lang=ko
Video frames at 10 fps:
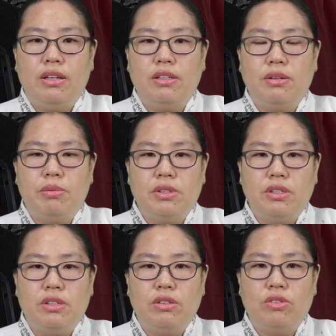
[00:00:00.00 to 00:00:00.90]
여섯
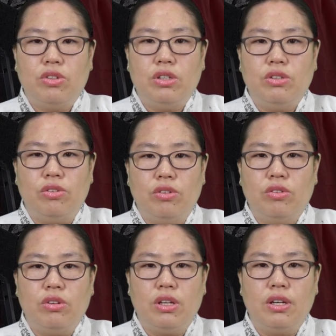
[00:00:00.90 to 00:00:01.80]
번째는 귀인은
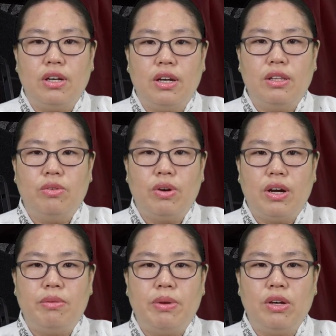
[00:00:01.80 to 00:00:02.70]
인간
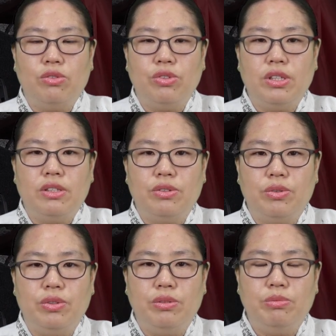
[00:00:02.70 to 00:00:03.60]
화합의 운이
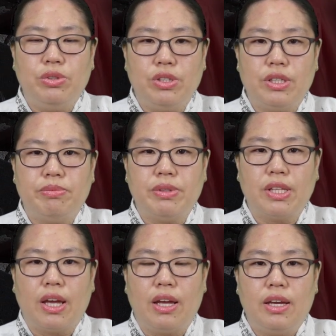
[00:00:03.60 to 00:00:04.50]
들어오는
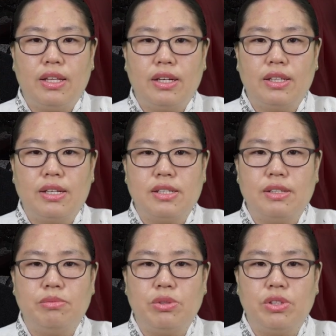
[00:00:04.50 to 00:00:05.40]
분들입니다.
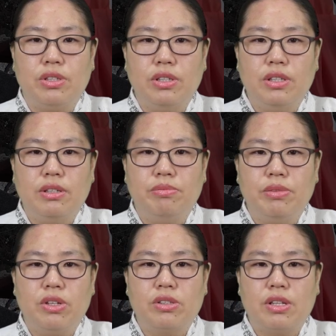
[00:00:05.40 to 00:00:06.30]
해당되시는 분들은
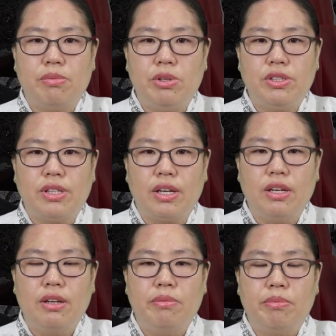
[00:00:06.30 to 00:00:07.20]
음력 3월생,
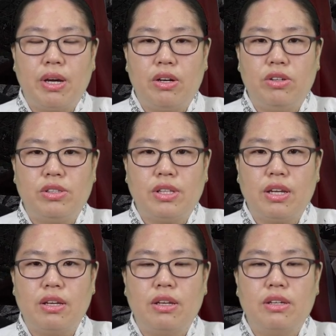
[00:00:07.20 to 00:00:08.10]

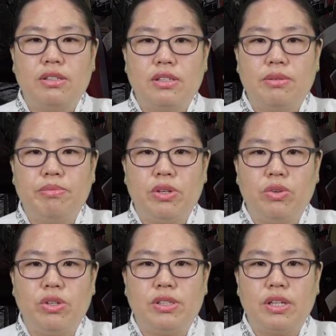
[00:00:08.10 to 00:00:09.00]
8월생,
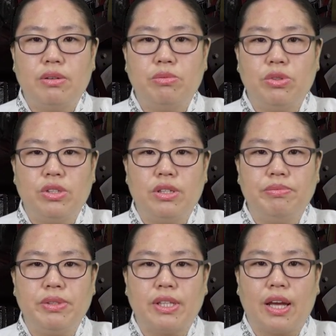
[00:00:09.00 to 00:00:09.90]
12월생
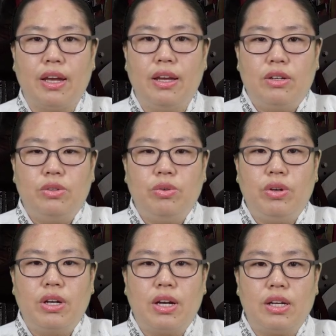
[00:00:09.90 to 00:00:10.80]
분들입니다.
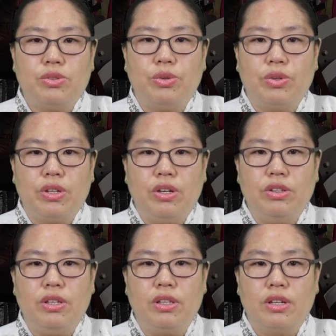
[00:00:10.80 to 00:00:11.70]
그동안 가족,
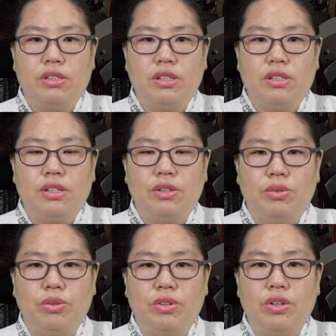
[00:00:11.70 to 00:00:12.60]
연인, 직장
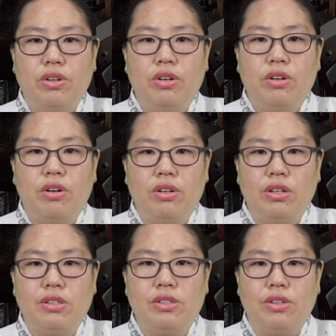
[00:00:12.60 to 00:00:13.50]
동료,
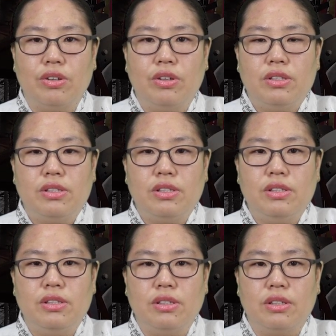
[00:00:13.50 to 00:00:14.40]
거래처,
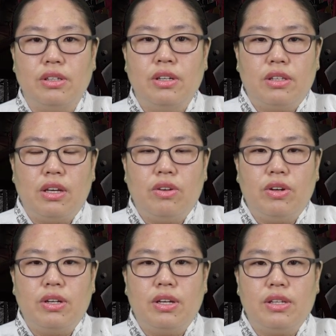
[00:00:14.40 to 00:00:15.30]
지인 등
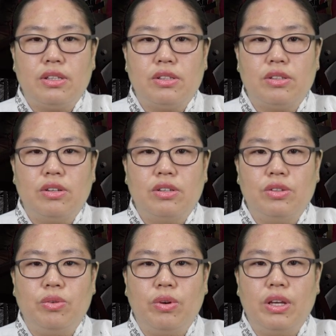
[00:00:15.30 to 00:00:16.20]
대인관계에 있어서
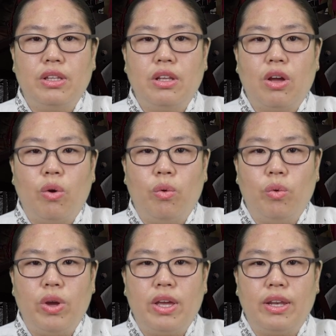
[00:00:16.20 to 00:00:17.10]
그동안
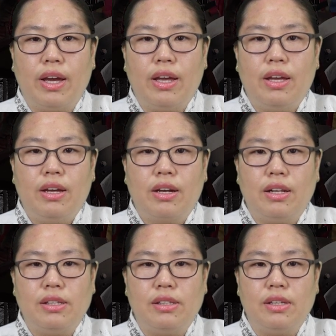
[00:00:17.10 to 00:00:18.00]
오해나
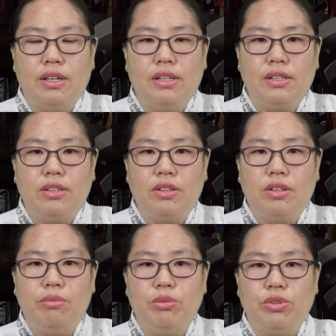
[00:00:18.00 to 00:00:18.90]
갈등이
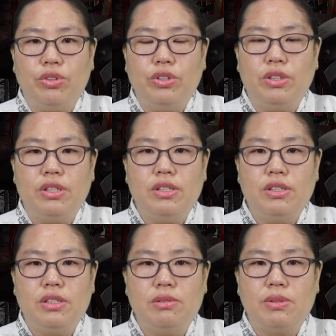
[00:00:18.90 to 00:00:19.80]
있었던 분들은
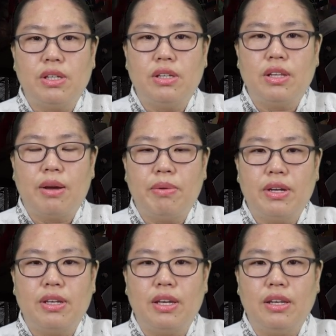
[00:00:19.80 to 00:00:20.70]
2024년
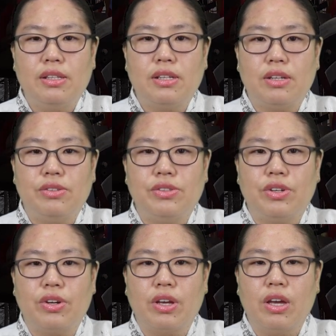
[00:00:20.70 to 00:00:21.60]
하반기에는
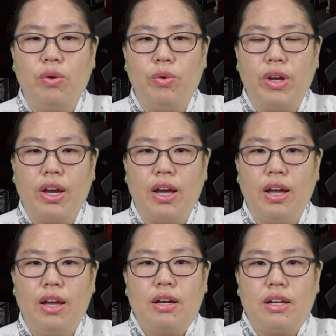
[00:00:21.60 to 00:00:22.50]
자연스럽게
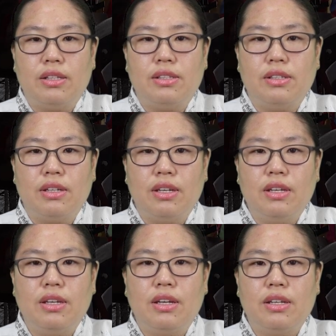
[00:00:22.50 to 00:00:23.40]
오해가
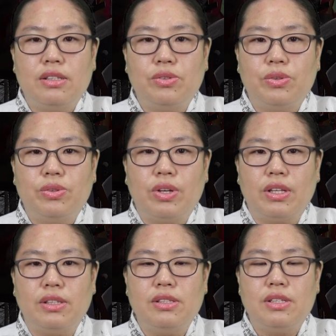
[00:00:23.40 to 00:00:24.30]
갈등이
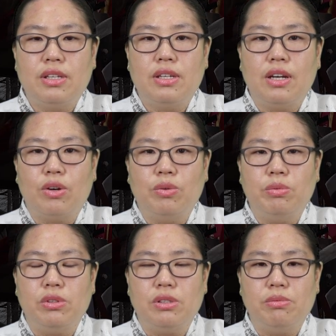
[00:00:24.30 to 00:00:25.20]
해소되는 시기라고
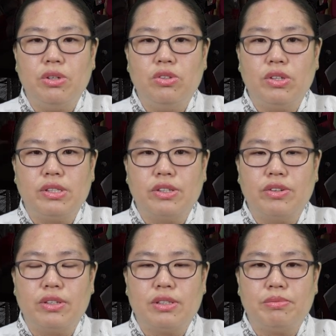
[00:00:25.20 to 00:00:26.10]
보시면 되실 것
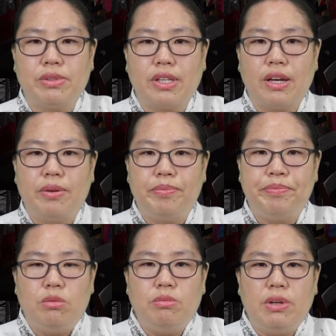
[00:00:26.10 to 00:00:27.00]
같습니다.
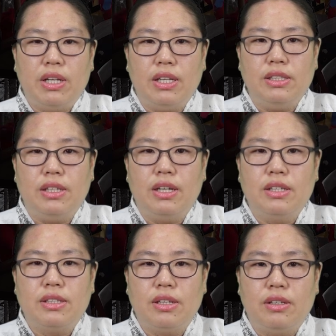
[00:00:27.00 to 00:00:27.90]
뿐만 아니라
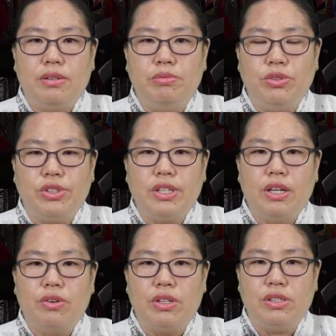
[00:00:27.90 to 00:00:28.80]
사업
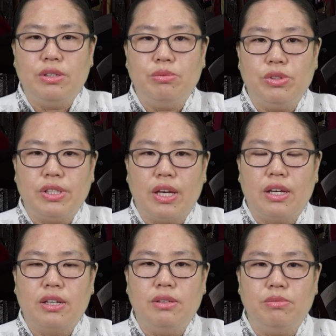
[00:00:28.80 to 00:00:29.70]
문제, 관제 문제,
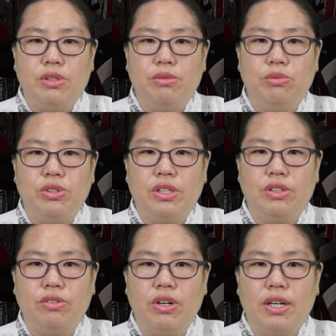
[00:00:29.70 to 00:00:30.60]
금전 문제
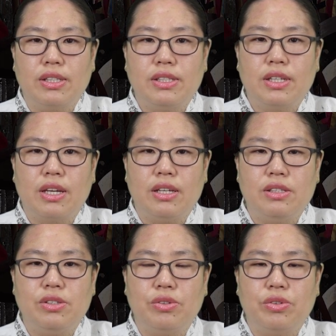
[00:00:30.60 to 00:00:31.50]
등과 같이
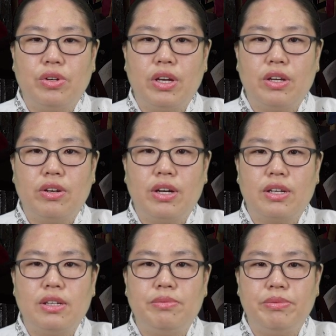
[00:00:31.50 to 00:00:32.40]
개인적으로
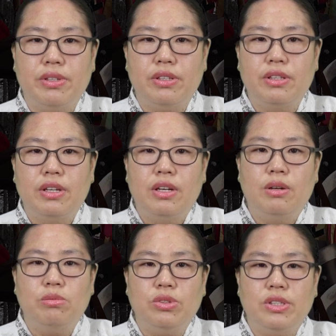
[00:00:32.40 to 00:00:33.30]
해결하기 힘든
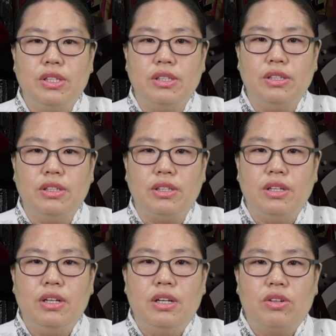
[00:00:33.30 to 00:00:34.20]
문제들을
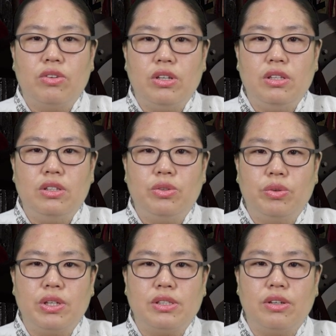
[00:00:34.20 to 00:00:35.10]
귀인을
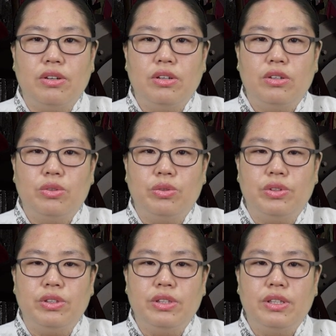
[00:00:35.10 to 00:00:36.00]
통해서
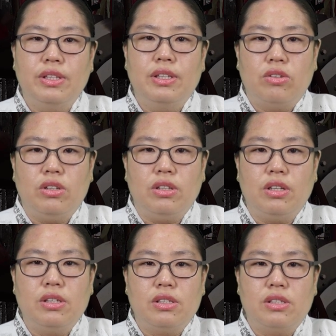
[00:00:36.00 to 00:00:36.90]
또는
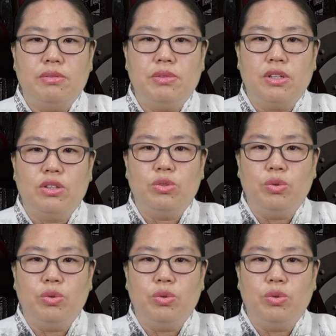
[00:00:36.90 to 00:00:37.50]
귀인의 직접적인